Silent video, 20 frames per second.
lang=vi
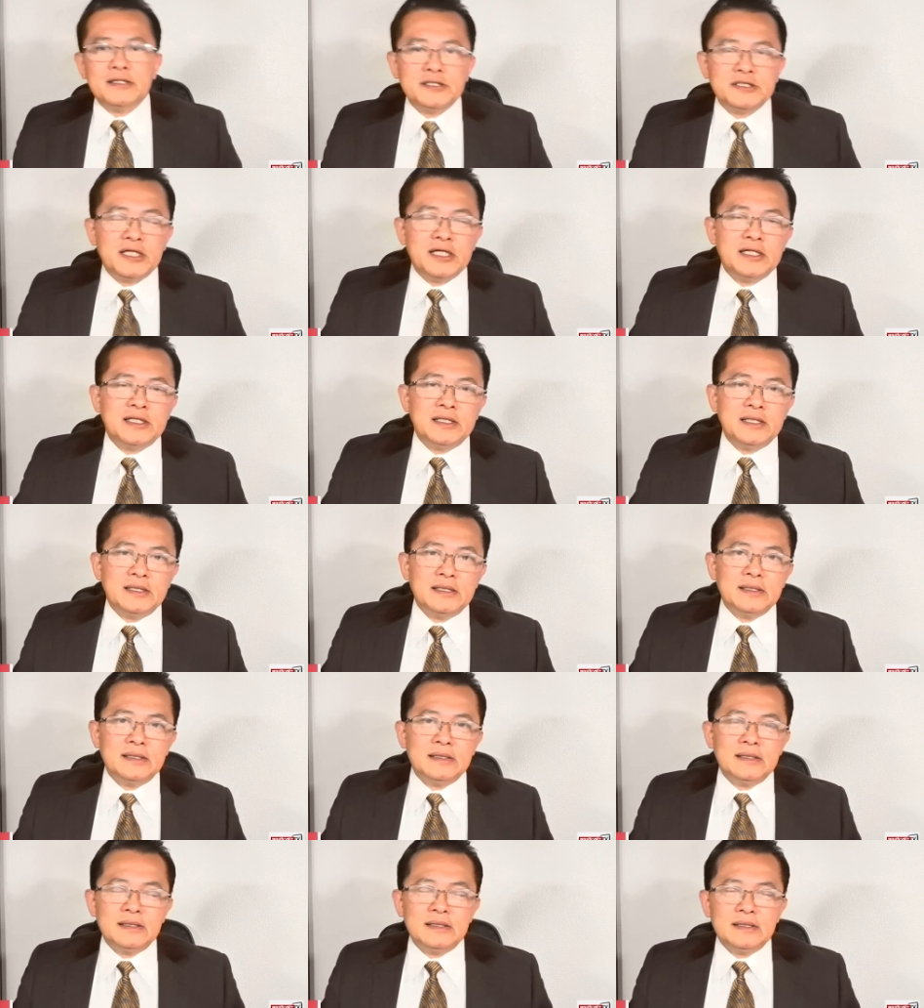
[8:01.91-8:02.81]
cử tri
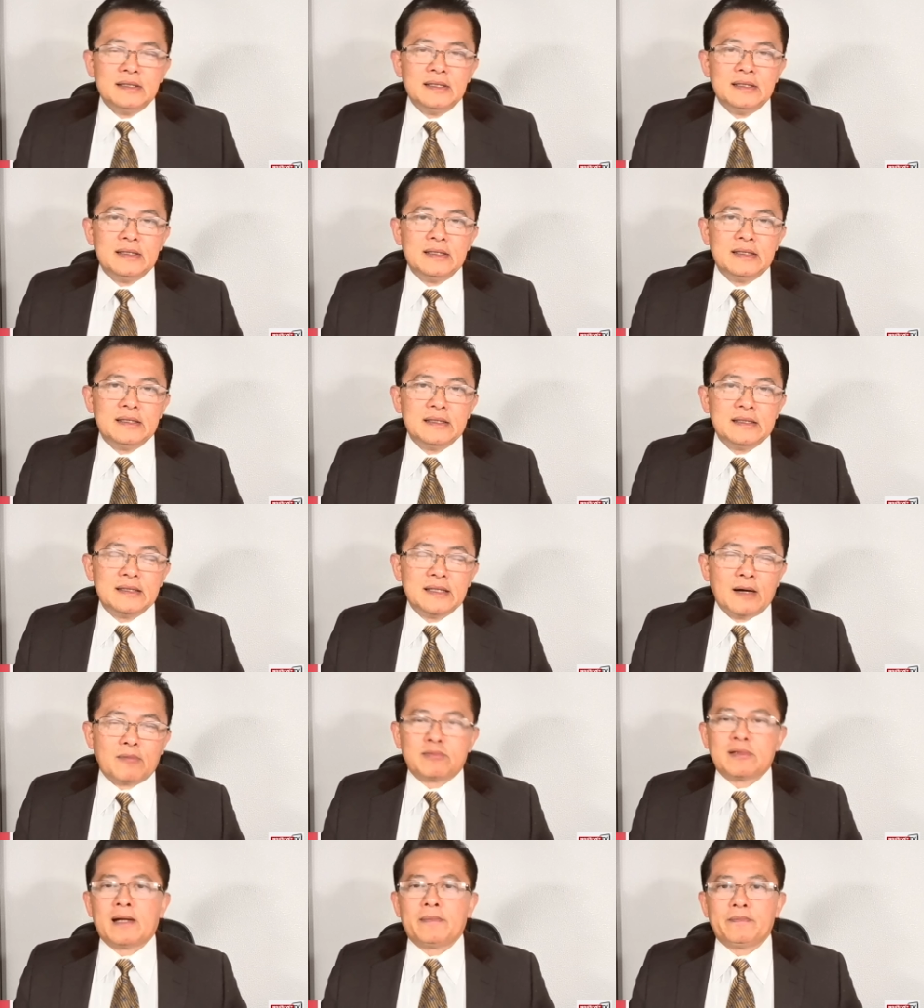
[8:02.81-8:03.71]

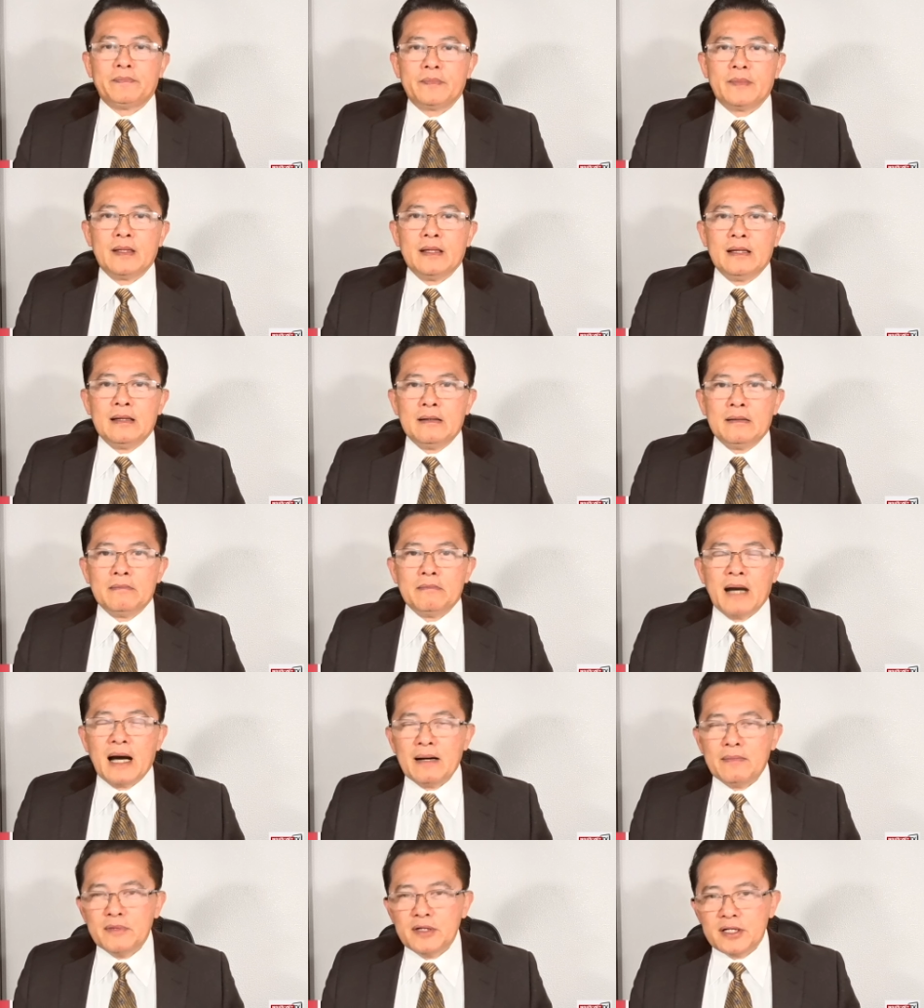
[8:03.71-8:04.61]
độc lập
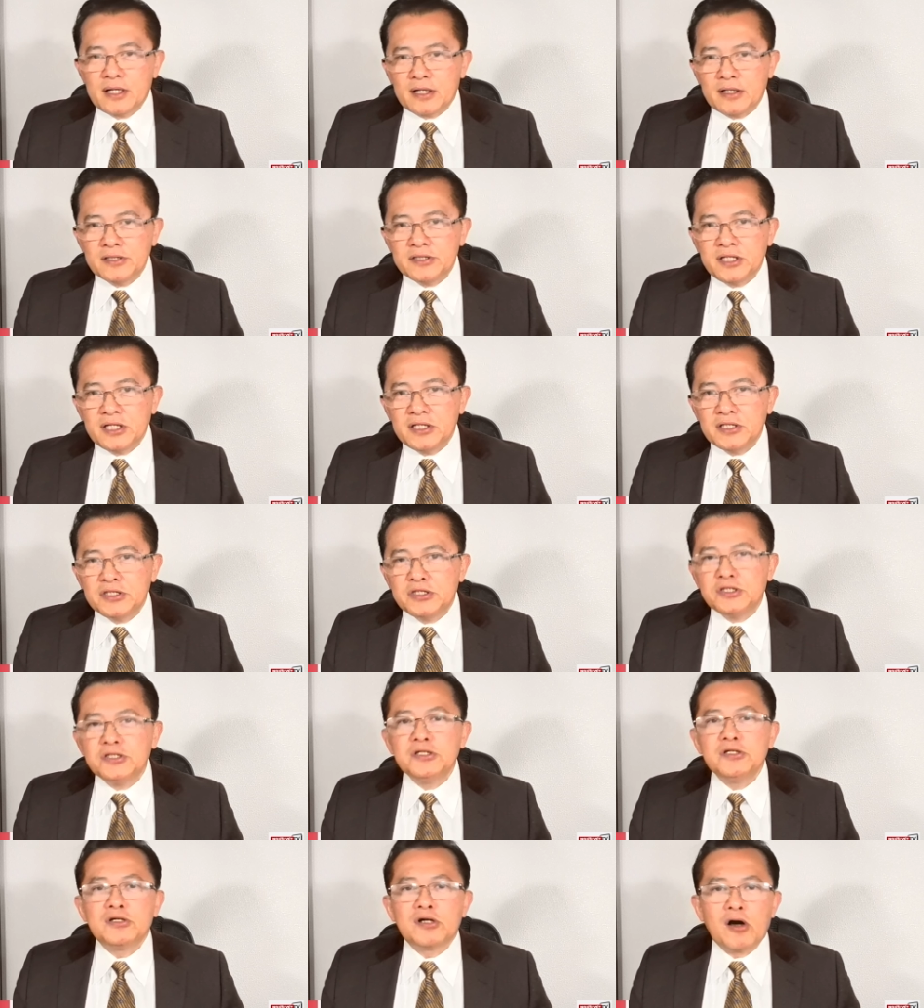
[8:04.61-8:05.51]
30 cử tri
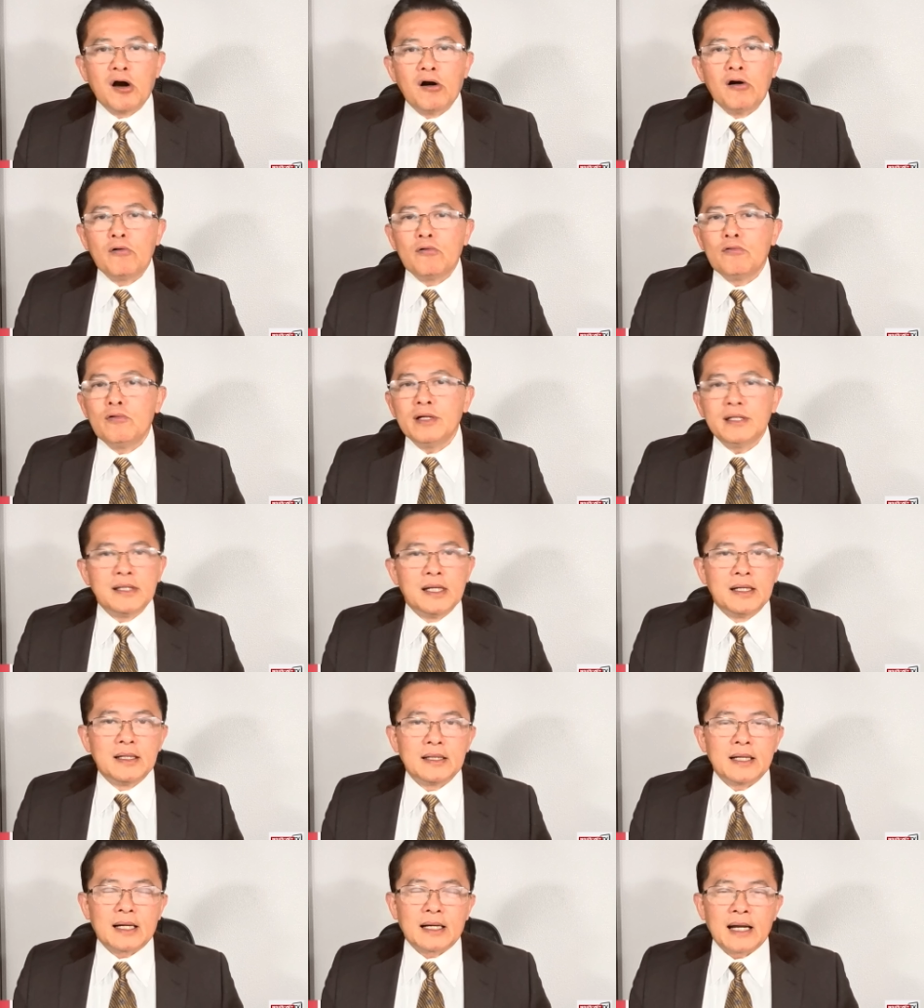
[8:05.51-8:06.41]
chưa có quyết
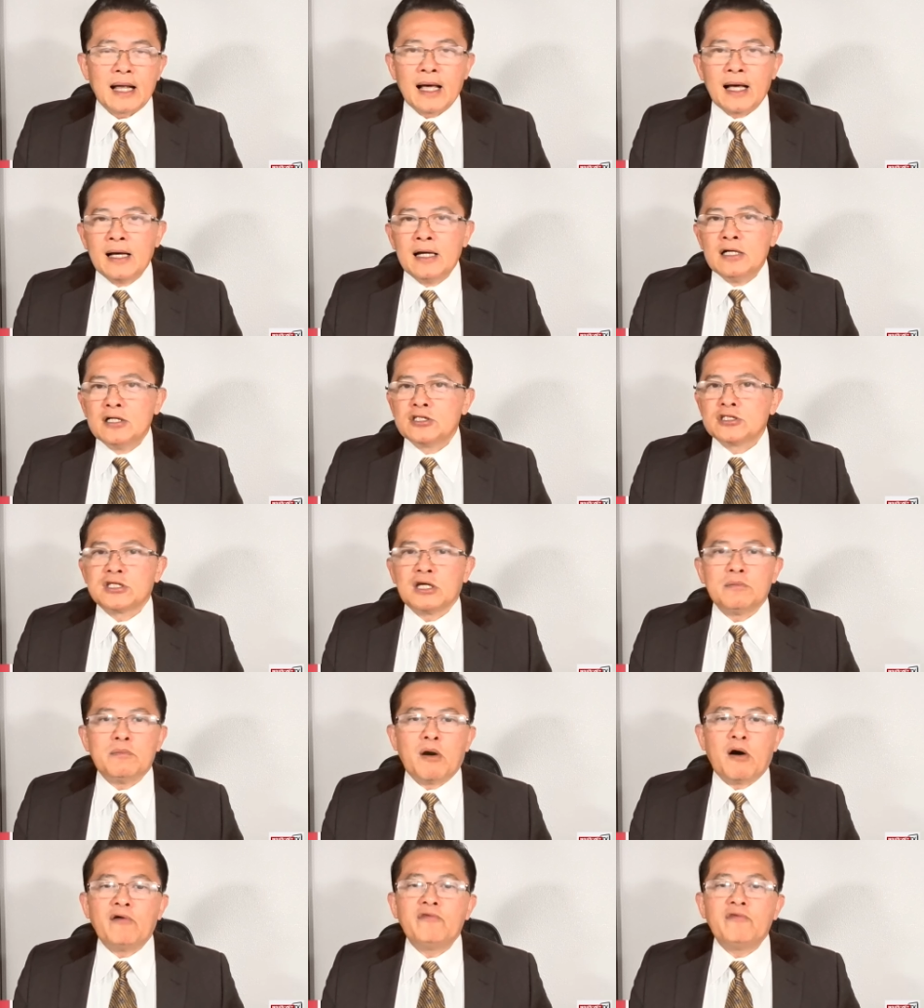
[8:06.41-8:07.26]
định rằng là sẽ